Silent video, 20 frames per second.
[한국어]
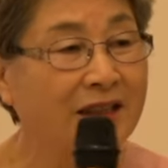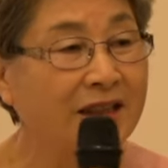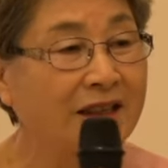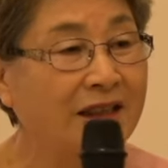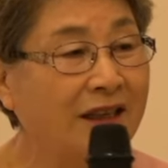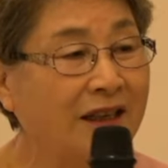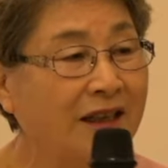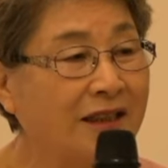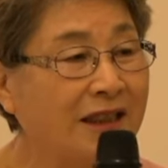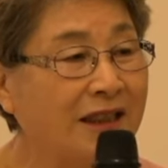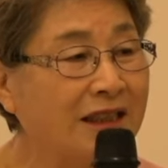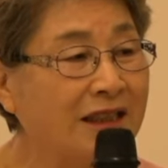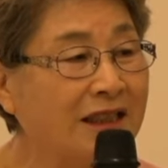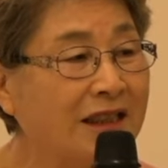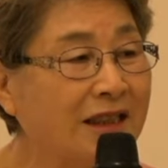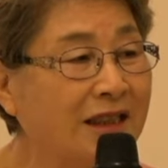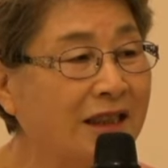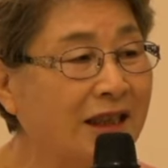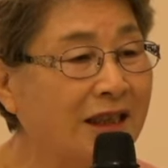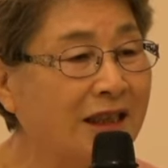
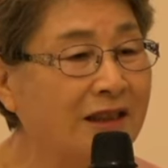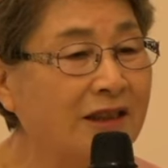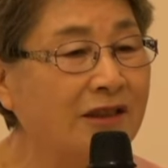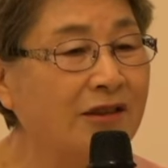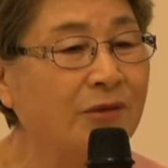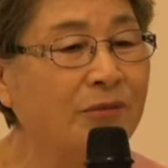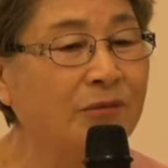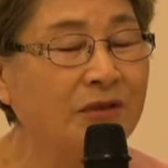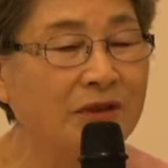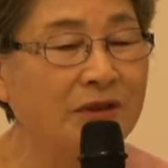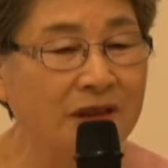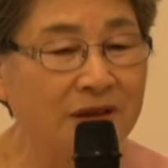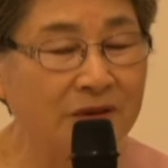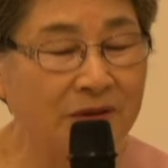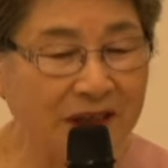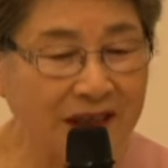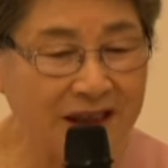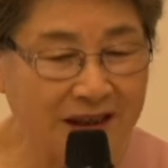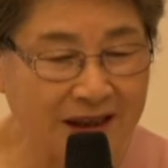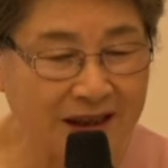연애신의 선물이
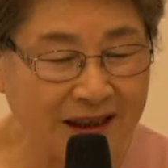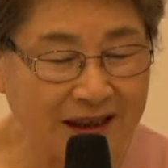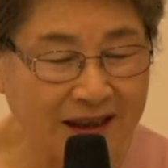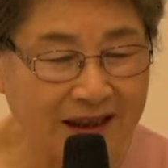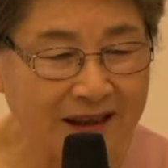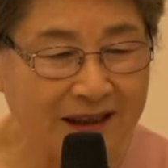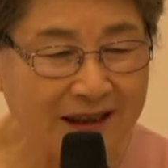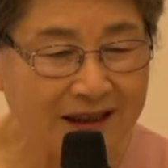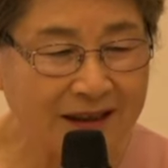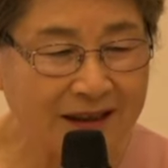왔다.